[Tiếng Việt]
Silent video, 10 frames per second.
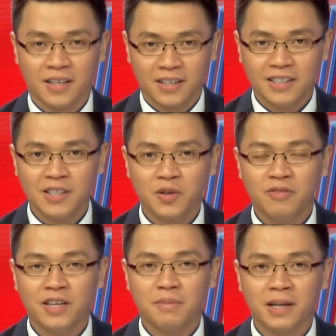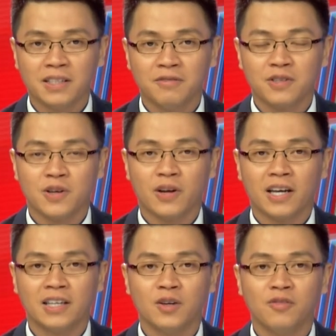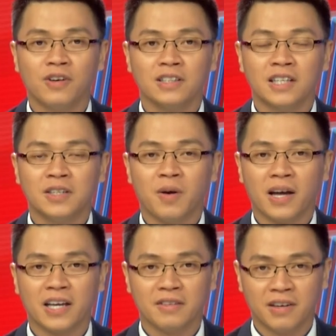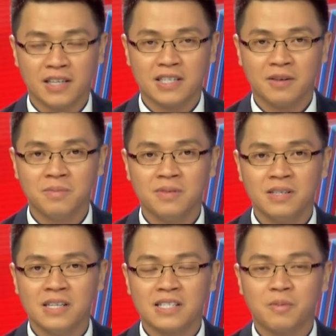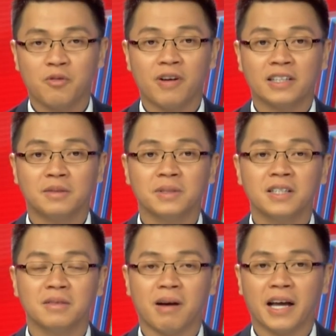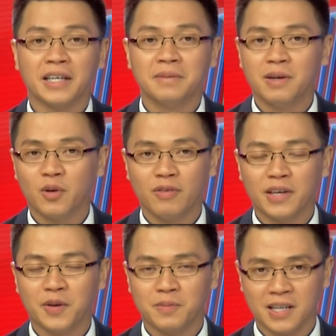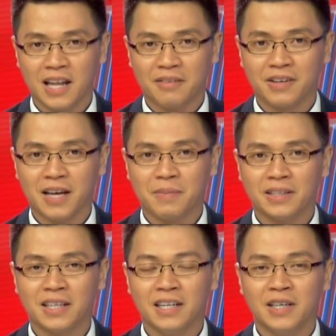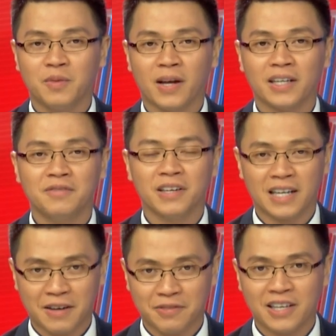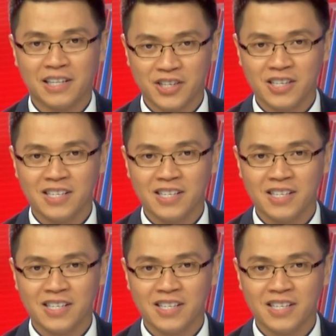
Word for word: Kính thưa quý vị, bản tin vừa rồi đã kết thúc phần tin Hoa Kỳ và đời sống. Sau một vài thông tin thương mại, kính mời quý vị cùng trở lại với các bản tin liên quan đến Việt Nam và giải trí.